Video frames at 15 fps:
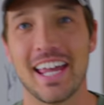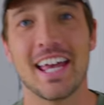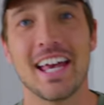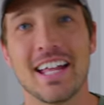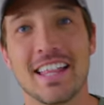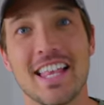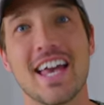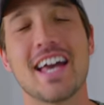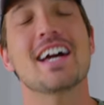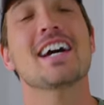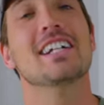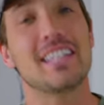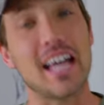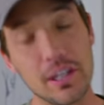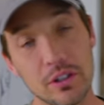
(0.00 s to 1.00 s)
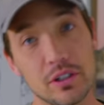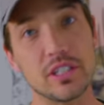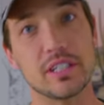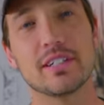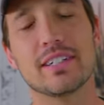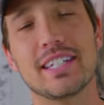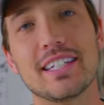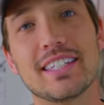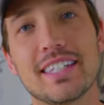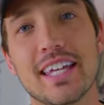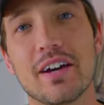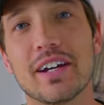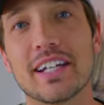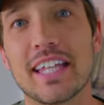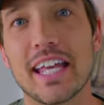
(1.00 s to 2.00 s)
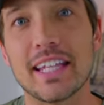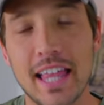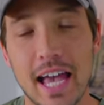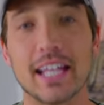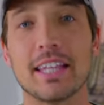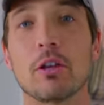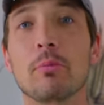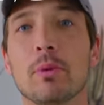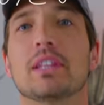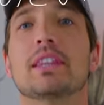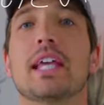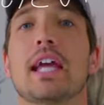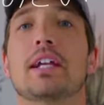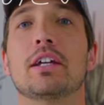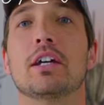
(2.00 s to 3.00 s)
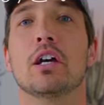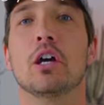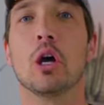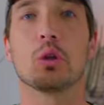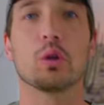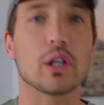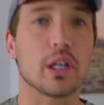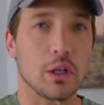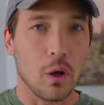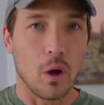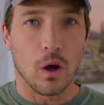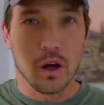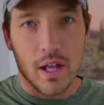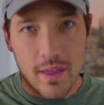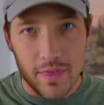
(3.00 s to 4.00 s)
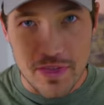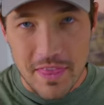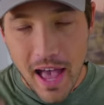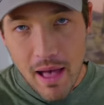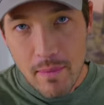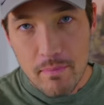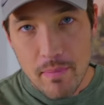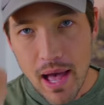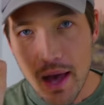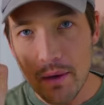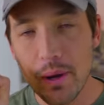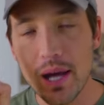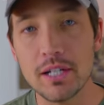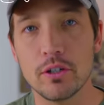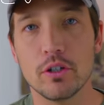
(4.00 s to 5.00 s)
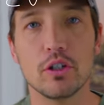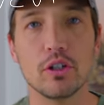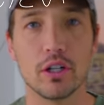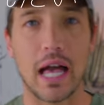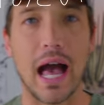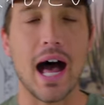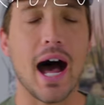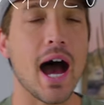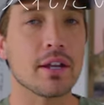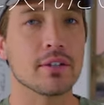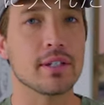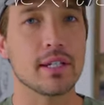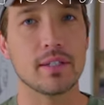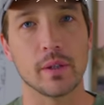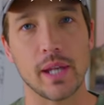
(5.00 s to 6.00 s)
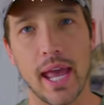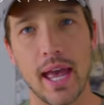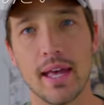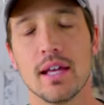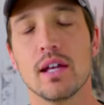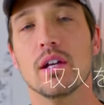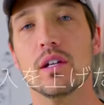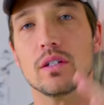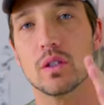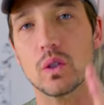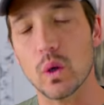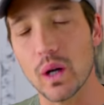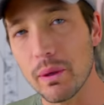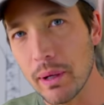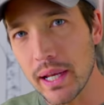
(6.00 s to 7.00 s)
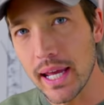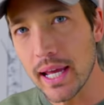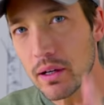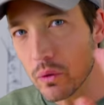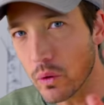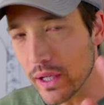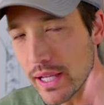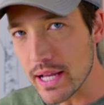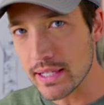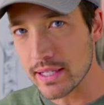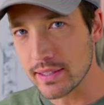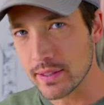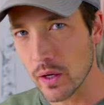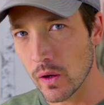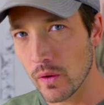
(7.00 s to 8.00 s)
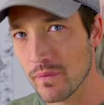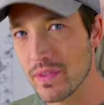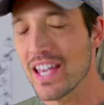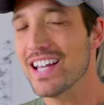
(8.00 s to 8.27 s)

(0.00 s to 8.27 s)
い、ね、楽しく人生を生きていたいって思っている時のナンバーワンルールがあるんですよね。それはね、これなんですよ。